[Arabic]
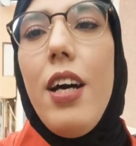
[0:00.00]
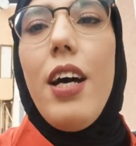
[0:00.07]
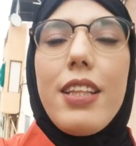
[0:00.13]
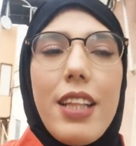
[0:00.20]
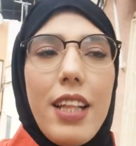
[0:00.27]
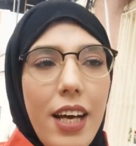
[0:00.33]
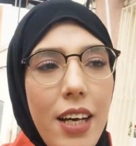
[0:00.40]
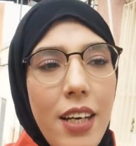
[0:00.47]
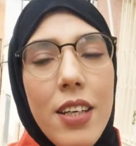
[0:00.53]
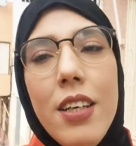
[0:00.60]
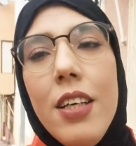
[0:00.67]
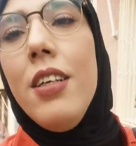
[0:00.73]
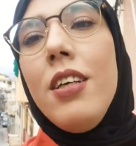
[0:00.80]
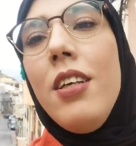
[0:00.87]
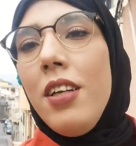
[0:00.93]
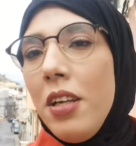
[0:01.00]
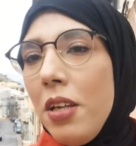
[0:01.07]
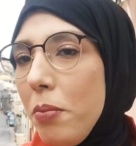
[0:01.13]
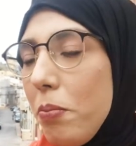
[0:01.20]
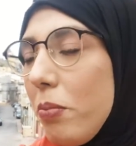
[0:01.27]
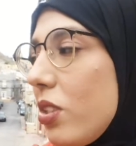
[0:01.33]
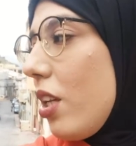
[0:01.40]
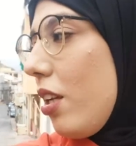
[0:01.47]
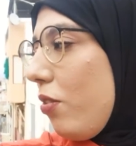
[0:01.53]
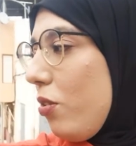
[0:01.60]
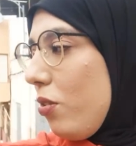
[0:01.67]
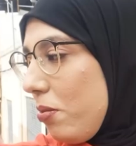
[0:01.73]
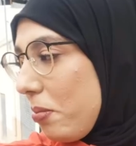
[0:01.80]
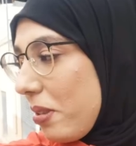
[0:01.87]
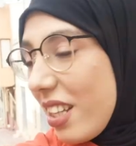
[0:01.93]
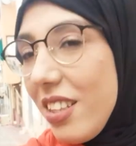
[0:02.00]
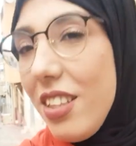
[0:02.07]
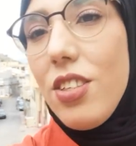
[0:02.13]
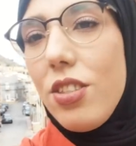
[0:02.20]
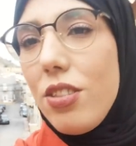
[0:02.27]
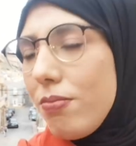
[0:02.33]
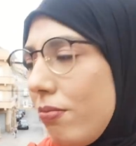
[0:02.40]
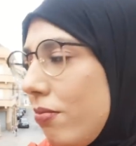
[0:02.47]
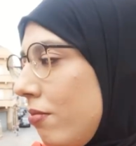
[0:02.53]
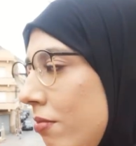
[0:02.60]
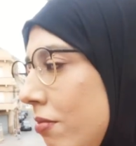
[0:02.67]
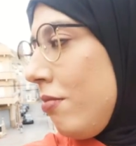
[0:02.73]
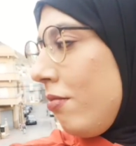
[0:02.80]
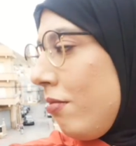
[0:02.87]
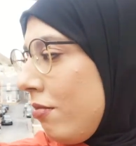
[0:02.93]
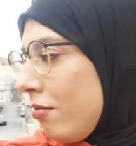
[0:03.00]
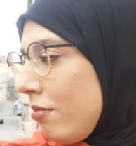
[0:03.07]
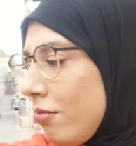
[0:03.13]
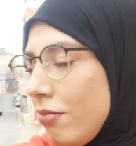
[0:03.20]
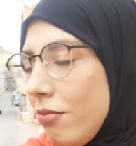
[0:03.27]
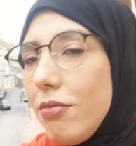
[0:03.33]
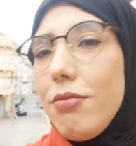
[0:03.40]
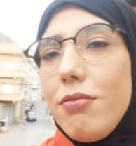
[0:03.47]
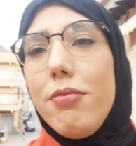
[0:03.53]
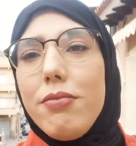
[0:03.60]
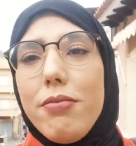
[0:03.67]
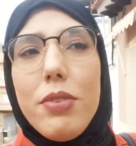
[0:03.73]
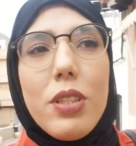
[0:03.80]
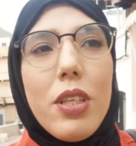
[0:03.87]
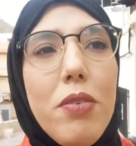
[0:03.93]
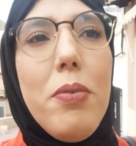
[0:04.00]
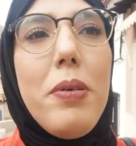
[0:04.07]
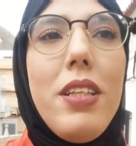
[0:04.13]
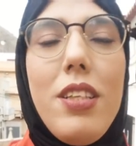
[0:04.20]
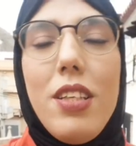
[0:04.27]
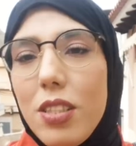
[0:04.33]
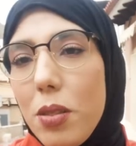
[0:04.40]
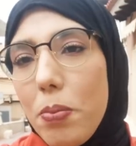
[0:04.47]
تبعنا باش تعرفوا ما كنديرش انا باش تعرفوا ما كنديرش